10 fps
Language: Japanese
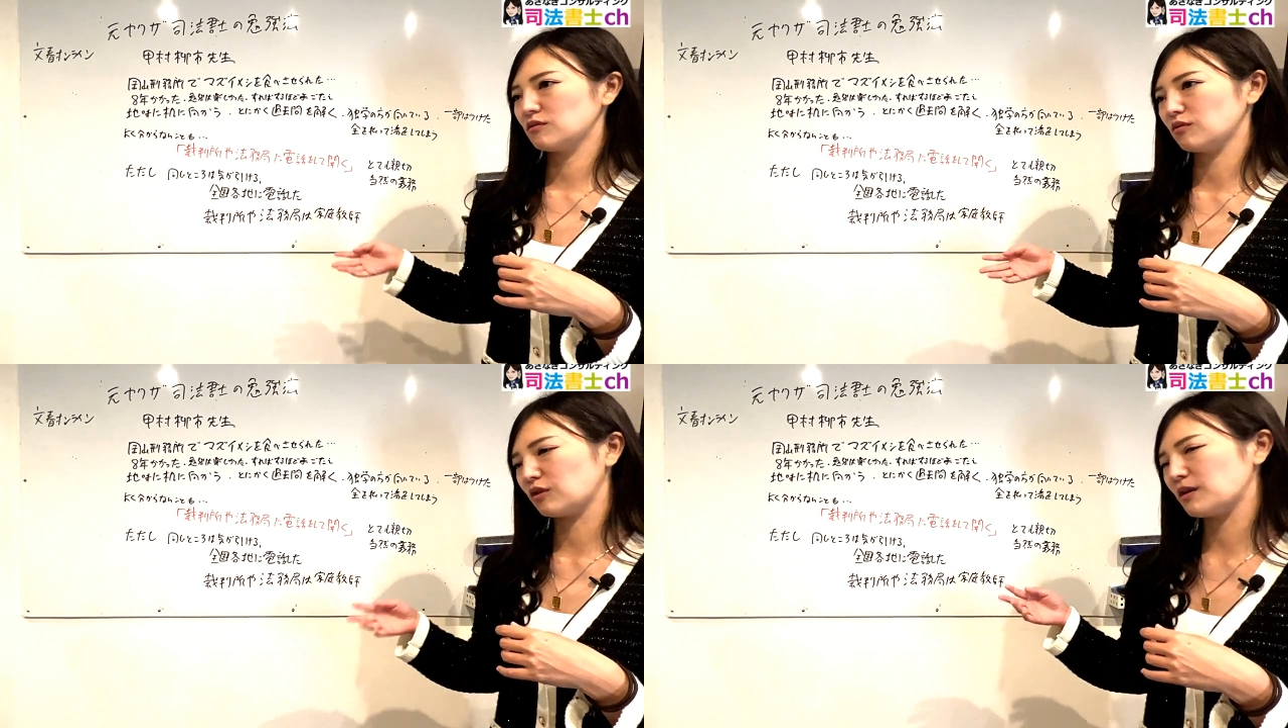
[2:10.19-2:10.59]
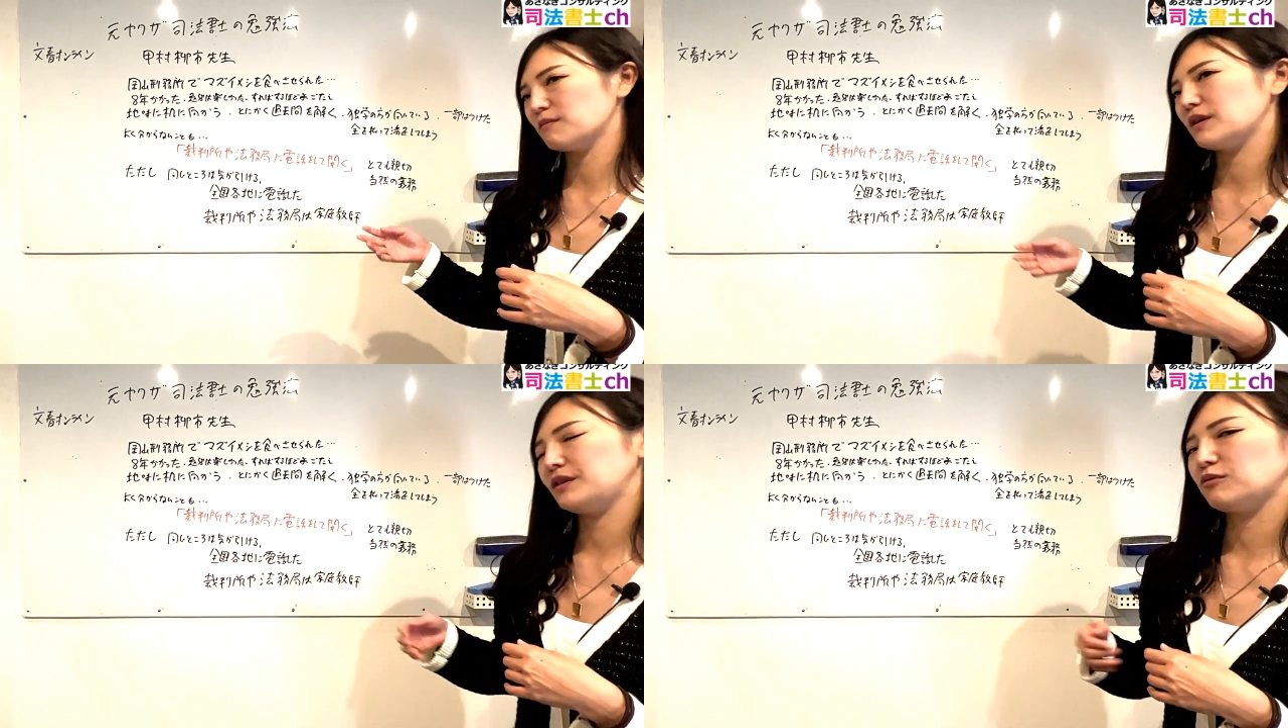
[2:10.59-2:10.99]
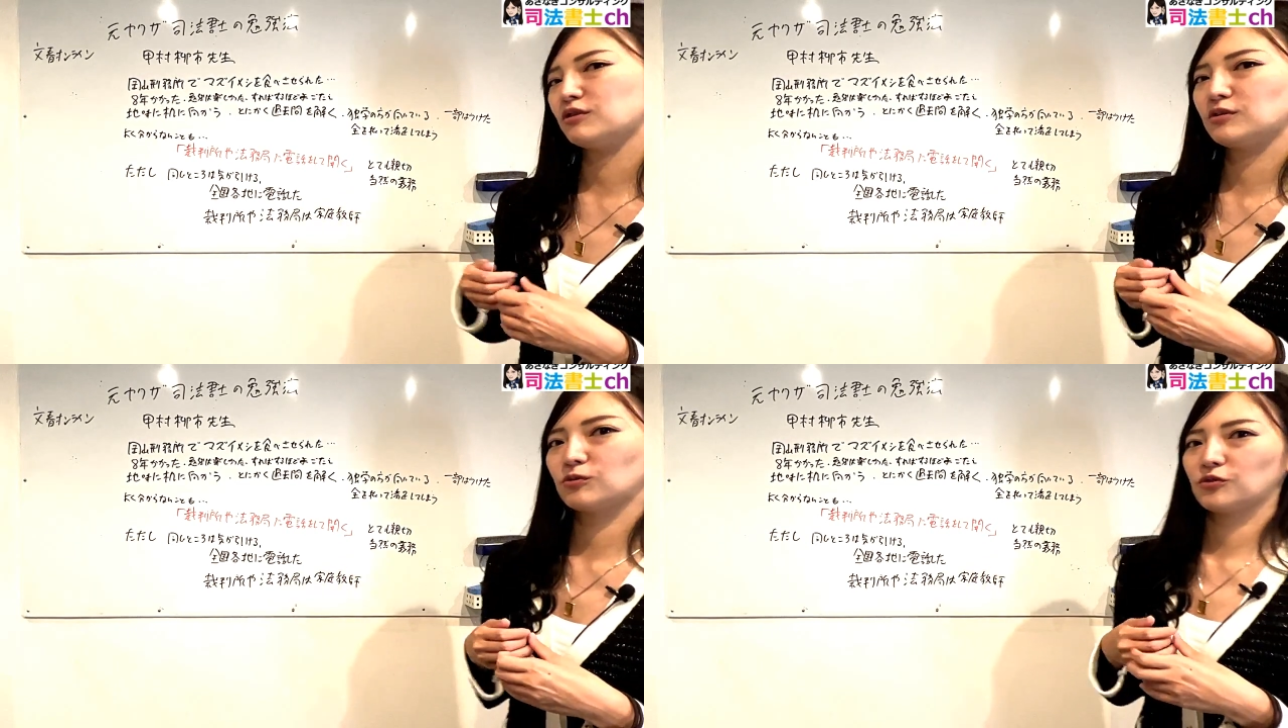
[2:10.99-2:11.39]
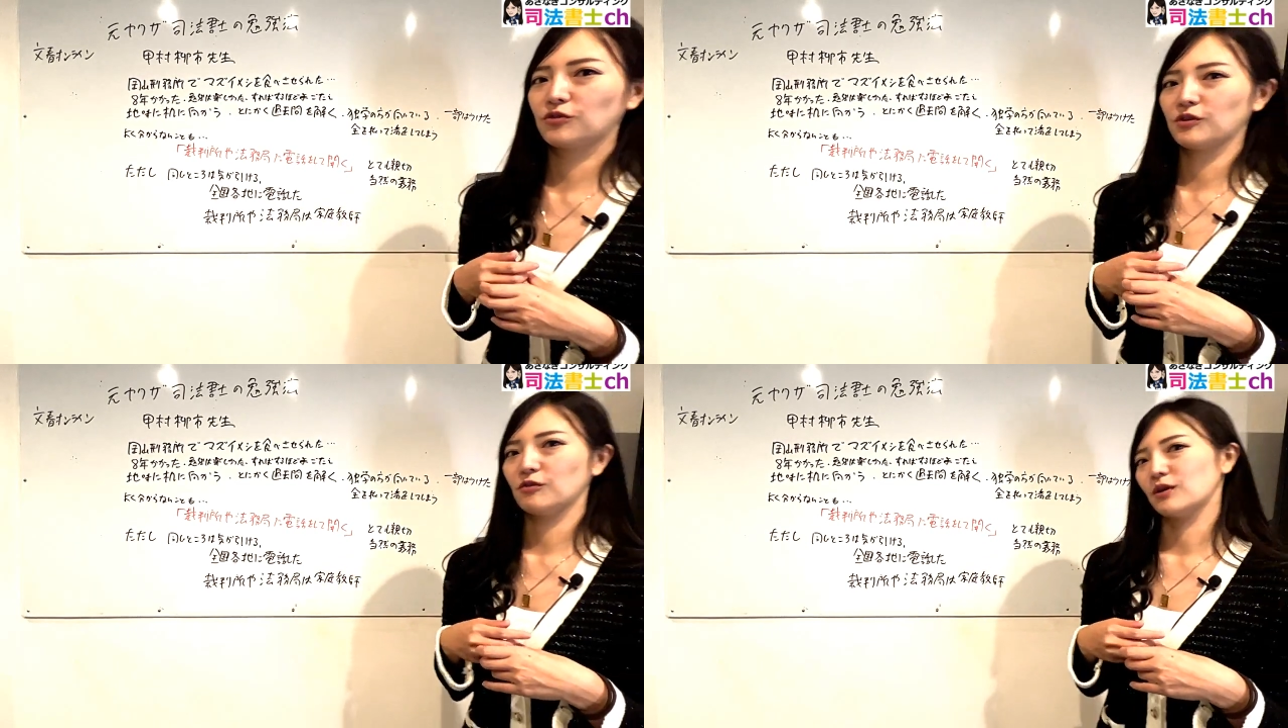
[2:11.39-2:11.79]
の現場に触れることっ
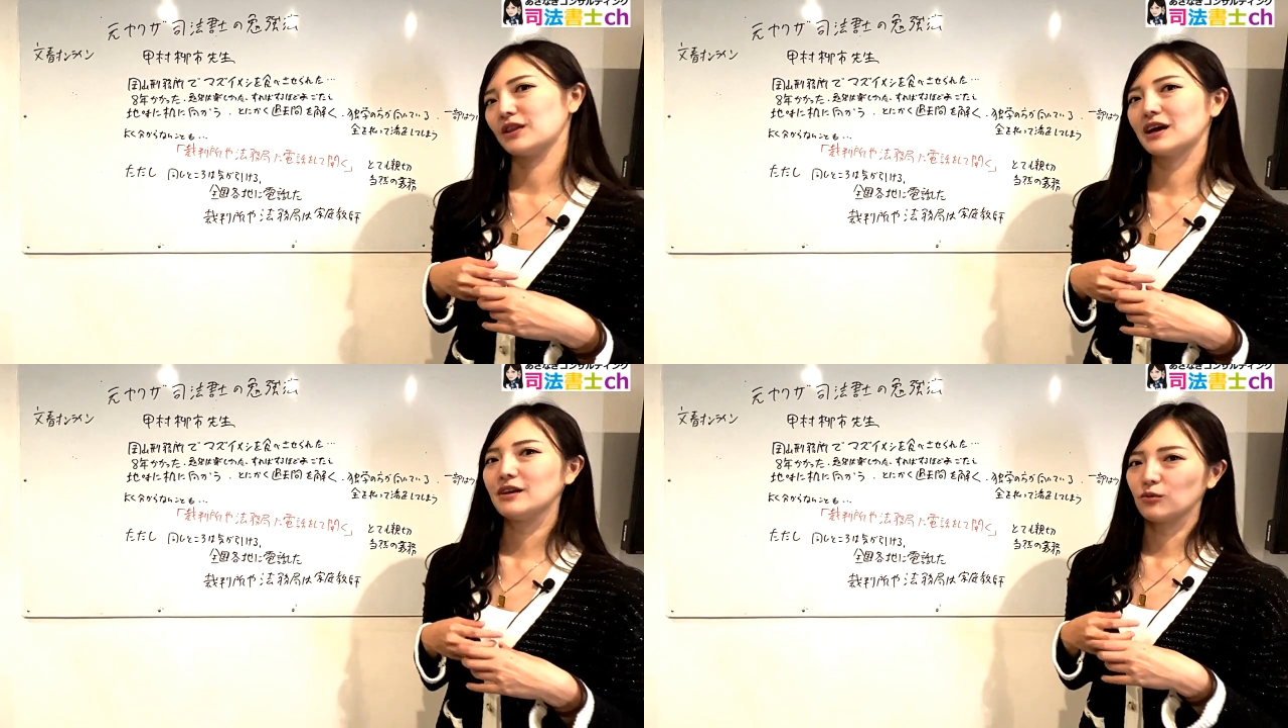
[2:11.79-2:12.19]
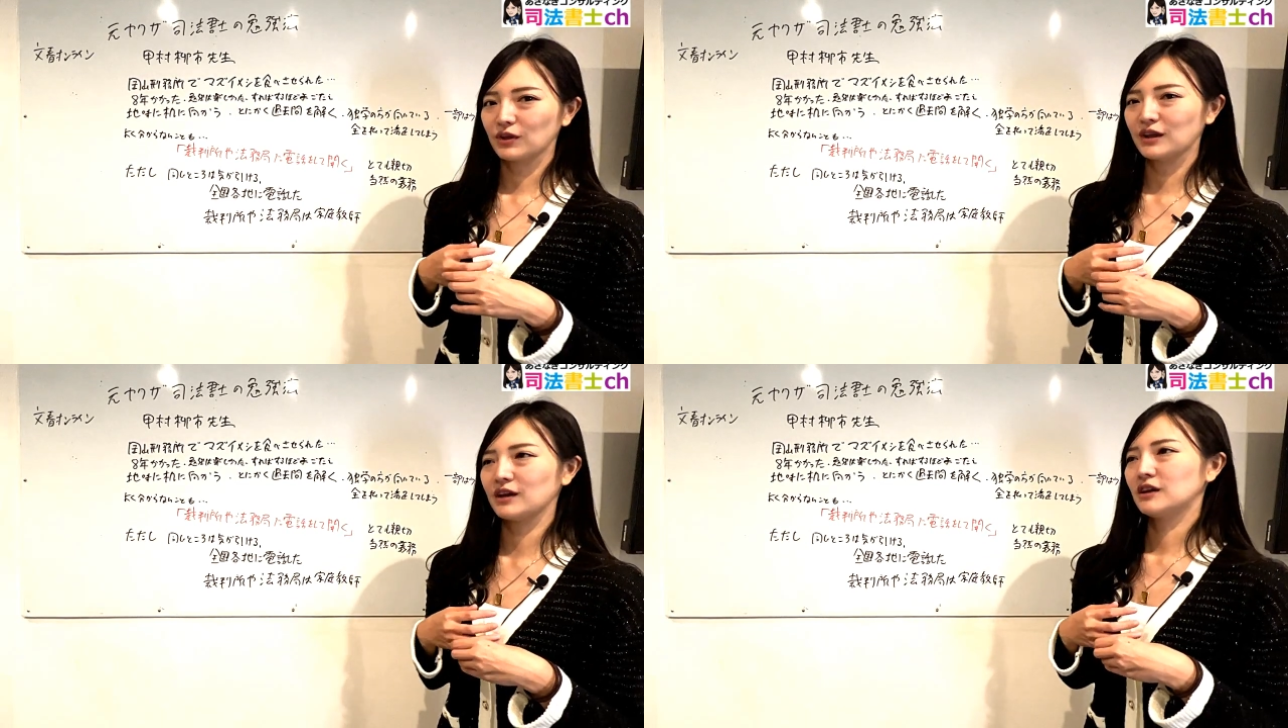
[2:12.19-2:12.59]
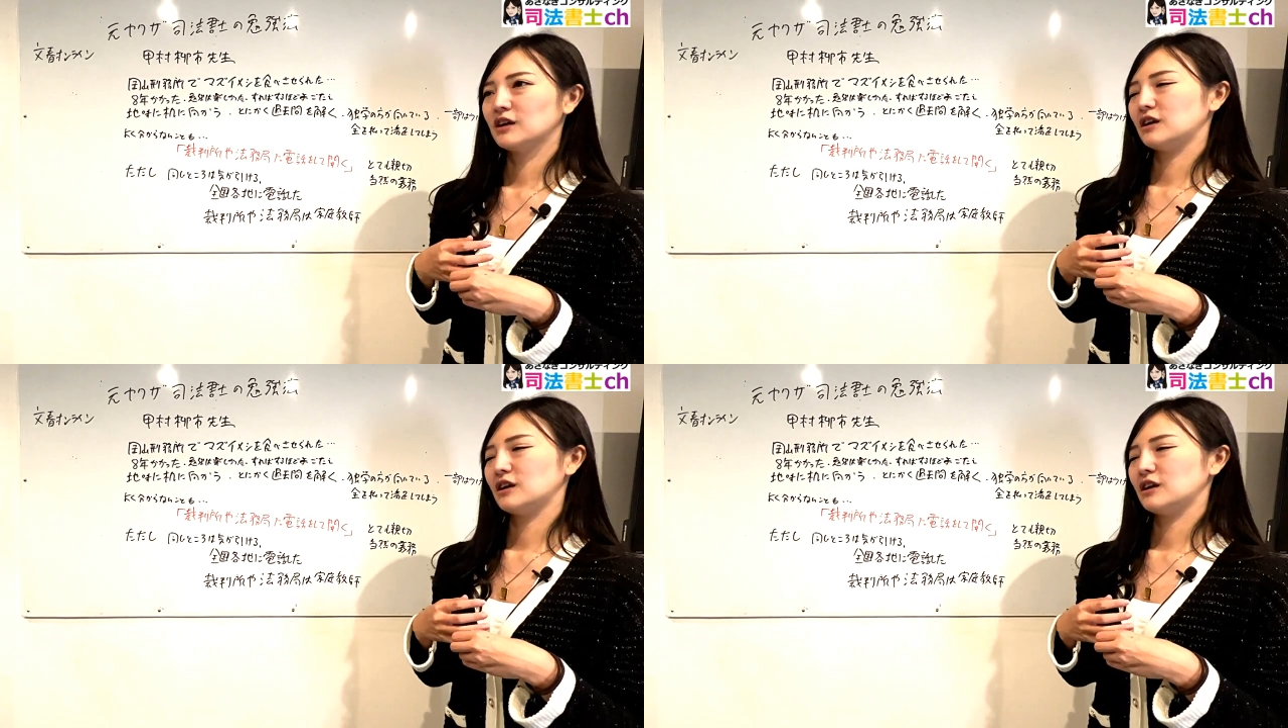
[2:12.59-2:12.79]
ていうのはないので、